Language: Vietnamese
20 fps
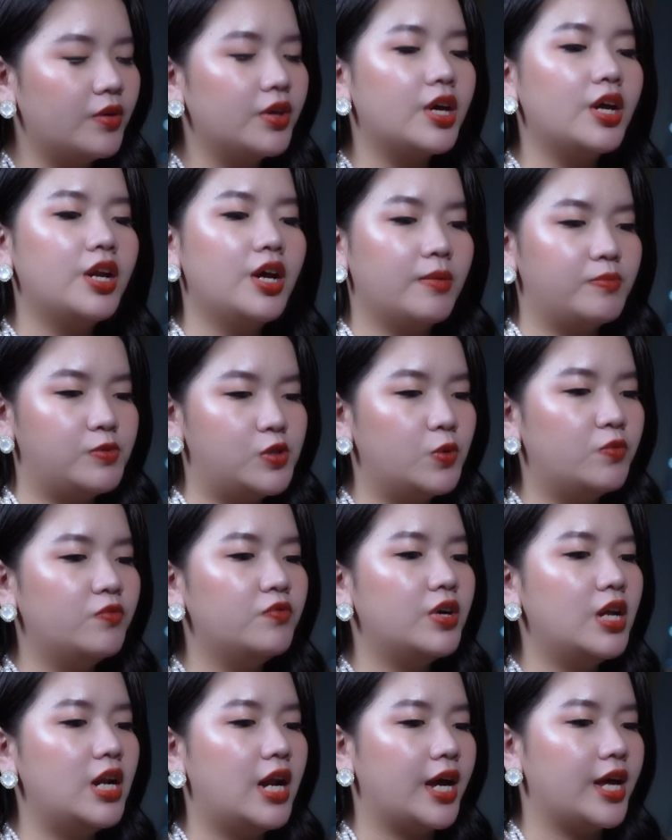khi kết hợp
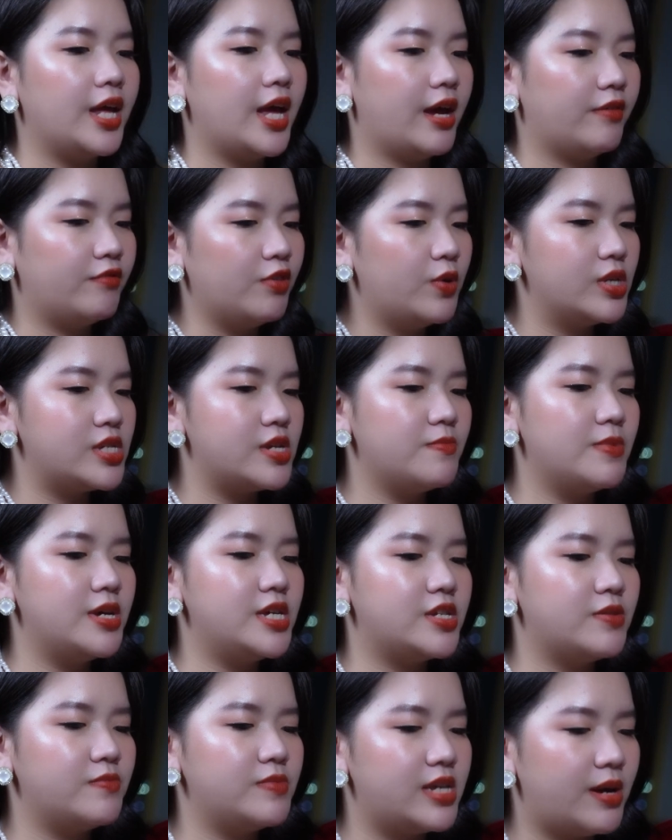chung với lại hành với
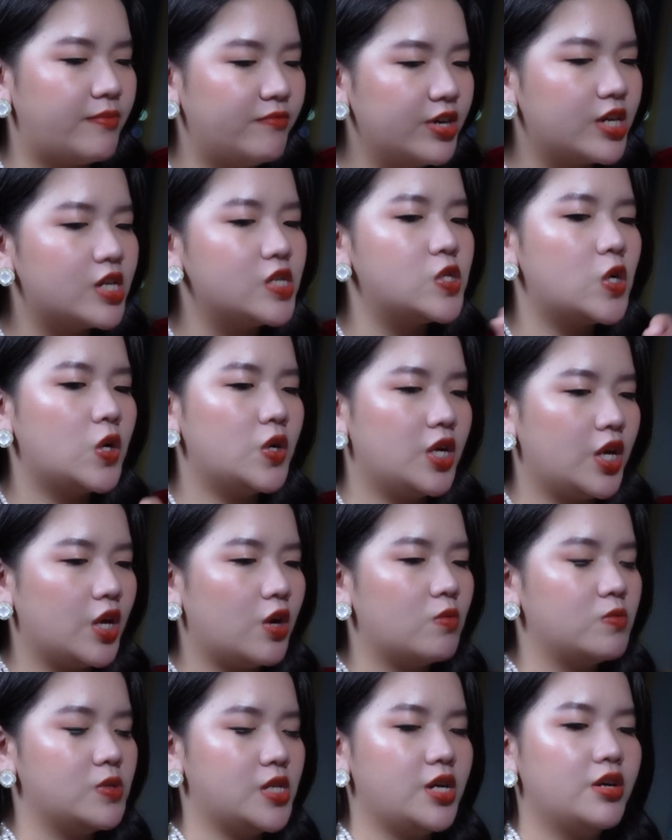wasabi xong chấm với cái sốt này
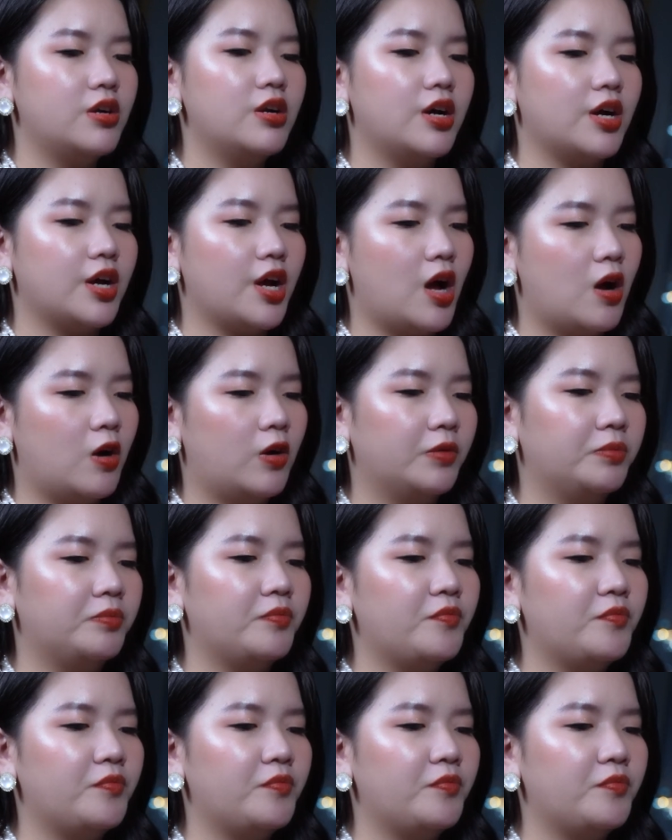cũng sẽ rất là ngon